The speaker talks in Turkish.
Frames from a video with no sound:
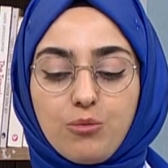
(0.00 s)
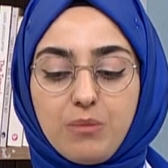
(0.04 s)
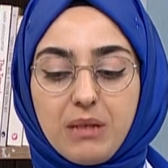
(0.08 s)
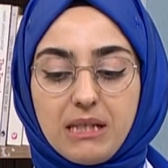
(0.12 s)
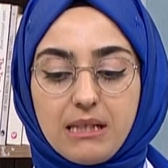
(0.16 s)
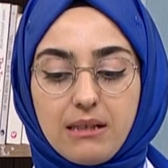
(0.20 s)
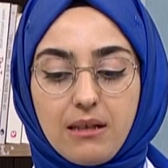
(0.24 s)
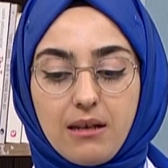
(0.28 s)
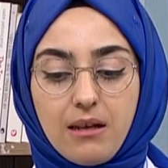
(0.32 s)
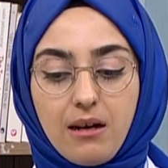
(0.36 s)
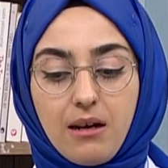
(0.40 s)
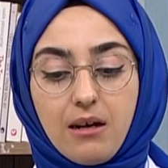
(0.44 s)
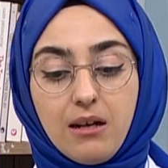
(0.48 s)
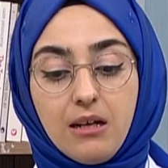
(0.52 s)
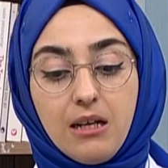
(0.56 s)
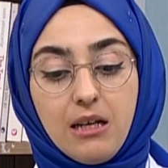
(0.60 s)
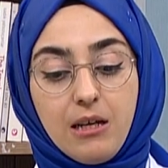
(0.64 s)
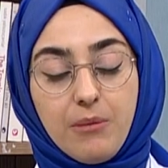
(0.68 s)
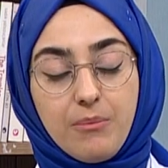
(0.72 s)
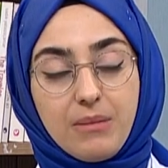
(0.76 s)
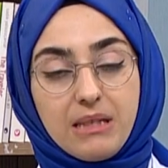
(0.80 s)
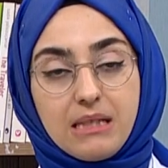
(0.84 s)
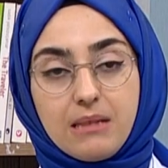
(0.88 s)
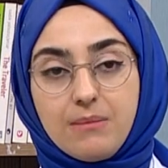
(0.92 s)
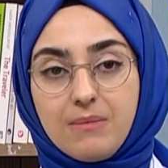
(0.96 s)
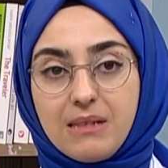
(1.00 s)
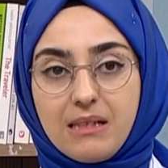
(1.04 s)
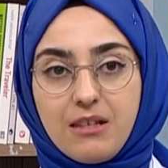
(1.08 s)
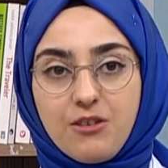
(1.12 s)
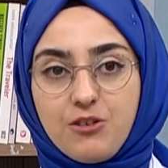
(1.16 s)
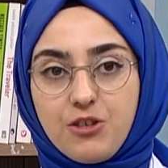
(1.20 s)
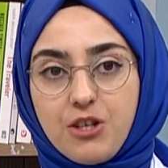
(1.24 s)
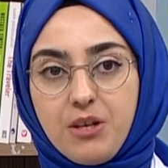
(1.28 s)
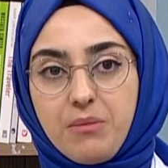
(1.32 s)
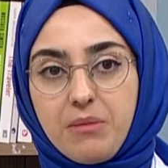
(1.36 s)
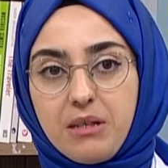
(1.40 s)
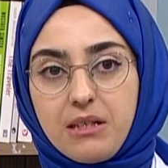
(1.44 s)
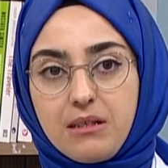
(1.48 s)
Mesela bizim
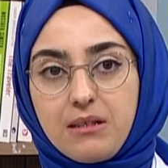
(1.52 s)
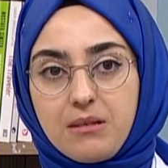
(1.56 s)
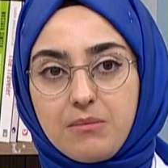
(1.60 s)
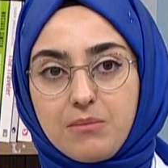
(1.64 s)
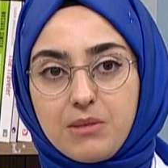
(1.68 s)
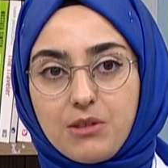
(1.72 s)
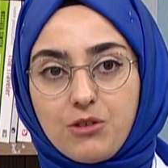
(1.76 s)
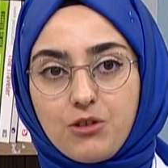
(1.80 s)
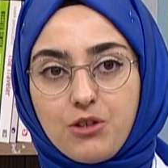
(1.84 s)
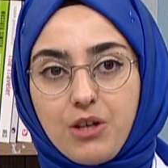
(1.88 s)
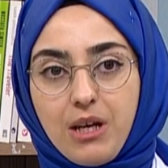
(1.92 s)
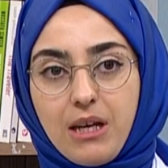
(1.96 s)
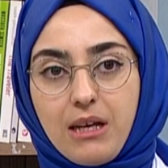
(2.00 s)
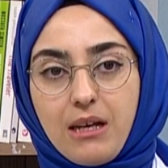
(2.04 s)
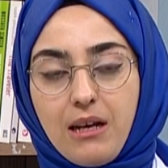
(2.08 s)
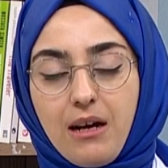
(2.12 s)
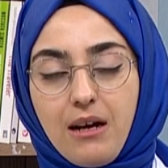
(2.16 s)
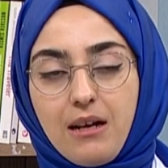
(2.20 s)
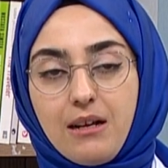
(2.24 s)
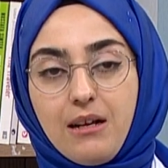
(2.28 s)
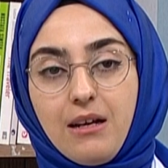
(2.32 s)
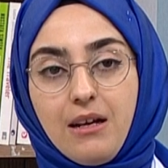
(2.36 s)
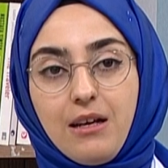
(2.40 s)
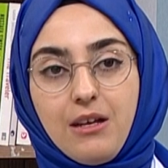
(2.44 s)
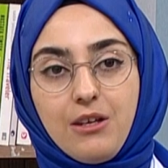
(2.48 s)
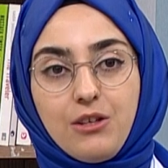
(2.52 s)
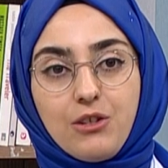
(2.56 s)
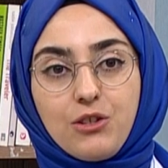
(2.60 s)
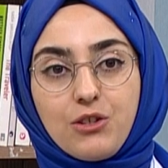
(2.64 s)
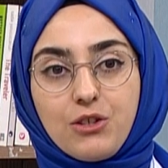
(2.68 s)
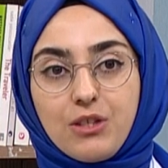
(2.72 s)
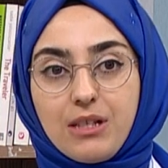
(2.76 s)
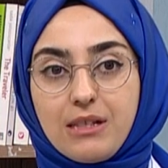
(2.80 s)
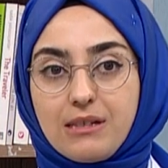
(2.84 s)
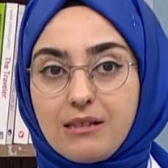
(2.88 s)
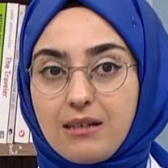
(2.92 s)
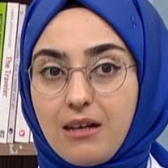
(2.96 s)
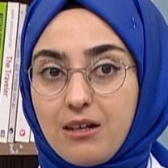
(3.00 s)
seçemediğimiz şeyler
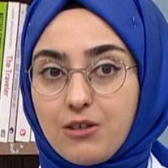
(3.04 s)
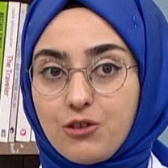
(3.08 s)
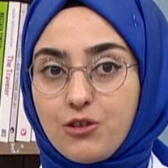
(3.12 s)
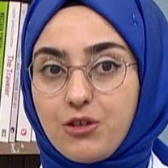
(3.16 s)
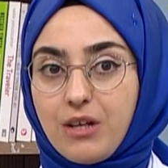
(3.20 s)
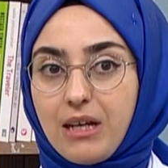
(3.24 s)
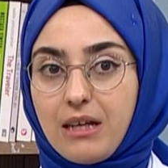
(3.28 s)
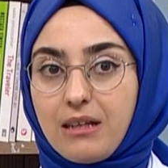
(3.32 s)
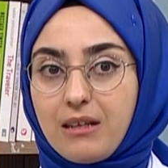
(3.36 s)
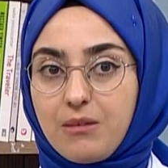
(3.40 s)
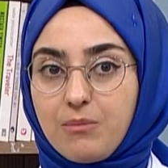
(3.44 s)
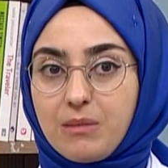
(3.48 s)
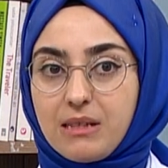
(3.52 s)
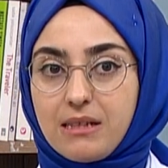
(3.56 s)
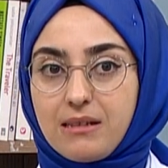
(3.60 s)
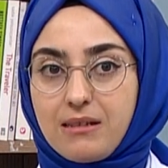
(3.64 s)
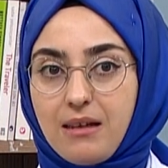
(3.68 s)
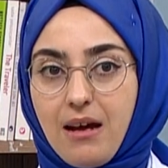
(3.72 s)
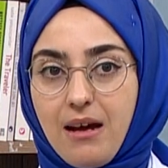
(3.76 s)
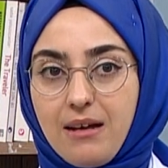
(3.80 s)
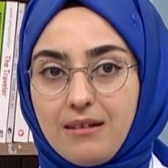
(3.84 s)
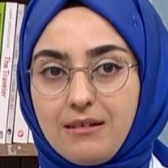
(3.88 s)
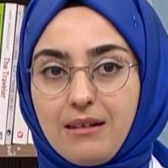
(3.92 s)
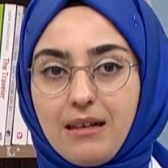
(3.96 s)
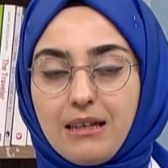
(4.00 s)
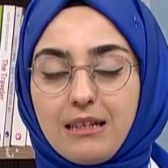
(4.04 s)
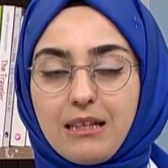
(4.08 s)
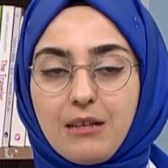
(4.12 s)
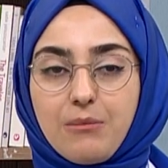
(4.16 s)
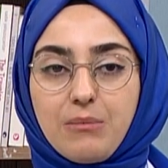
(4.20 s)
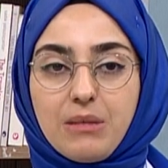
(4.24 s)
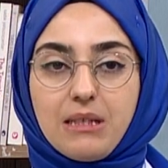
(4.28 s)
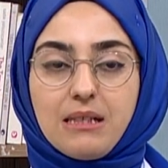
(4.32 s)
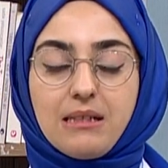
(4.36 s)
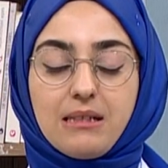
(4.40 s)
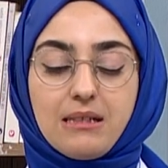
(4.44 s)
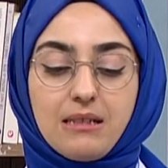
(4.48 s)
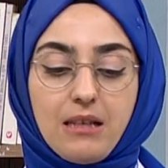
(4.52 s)
işte saç rengimiz, ten
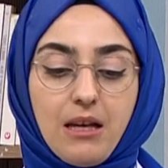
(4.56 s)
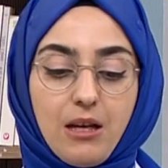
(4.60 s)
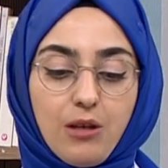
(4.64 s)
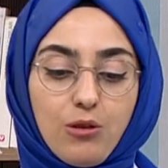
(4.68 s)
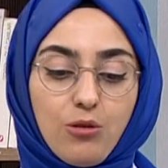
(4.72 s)
rengimiz,